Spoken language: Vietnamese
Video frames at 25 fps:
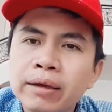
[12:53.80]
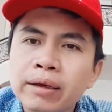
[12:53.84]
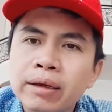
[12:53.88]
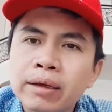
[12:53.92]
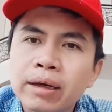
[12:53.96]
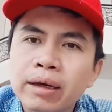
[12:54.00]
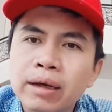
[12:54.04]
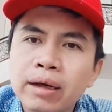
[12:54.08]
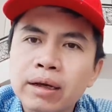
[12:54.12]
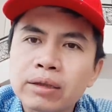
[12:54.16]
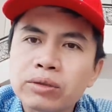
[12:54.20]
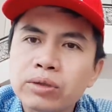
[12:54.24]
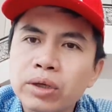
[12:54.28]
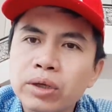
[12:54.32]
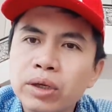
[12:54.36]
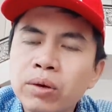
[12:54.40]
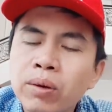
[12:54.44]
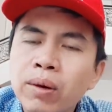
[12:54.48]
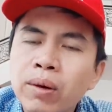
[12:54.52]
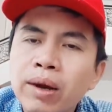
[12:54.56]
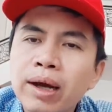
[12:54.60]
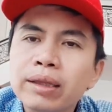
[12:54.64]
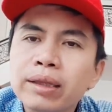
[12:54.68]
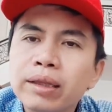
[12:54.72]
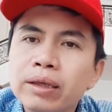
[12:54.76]
À, chuyển
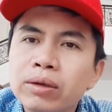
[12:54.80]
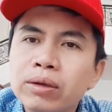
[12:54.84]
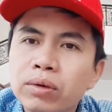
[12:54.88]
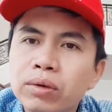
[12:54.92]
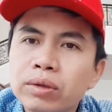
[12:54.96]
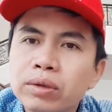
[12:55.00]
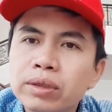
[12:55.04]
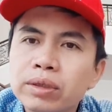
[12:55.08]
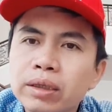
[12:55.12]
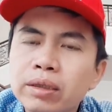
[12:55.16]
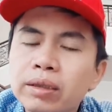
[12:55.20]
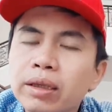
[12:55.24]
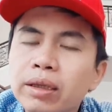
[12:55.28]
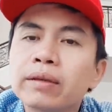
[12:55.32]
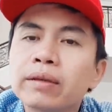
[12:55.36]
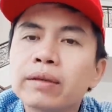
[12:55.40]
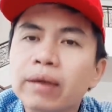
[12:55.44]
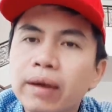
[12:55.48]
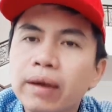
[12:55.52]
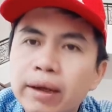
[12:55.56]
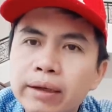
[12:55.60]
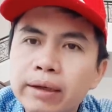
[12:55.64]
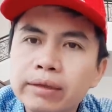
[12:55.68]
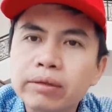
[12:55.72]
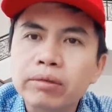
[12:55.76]
hóa thành cuộc chiến tiền
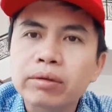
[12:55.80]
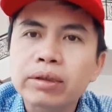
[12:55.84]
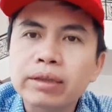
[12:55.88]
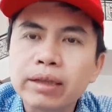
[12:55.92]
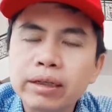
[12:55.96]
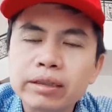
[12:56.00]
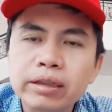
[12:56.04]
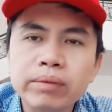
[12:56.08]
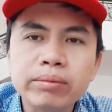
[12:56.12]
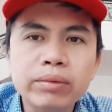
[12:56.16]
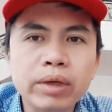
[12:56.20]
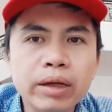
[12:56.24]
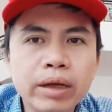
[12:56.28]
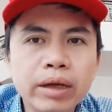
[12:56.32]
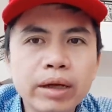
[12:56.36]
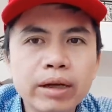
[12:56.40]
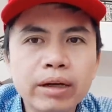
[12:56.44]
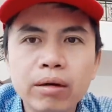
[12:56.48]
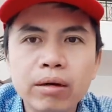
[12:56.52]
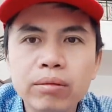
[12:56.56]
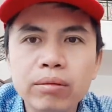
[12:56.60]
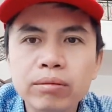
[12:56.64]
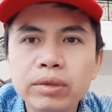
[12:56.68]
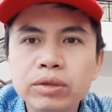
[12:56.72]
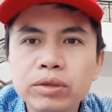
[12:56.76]
tệ trong thời gian sắp tới hay
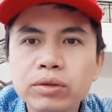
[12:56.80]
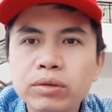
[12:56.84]
không thì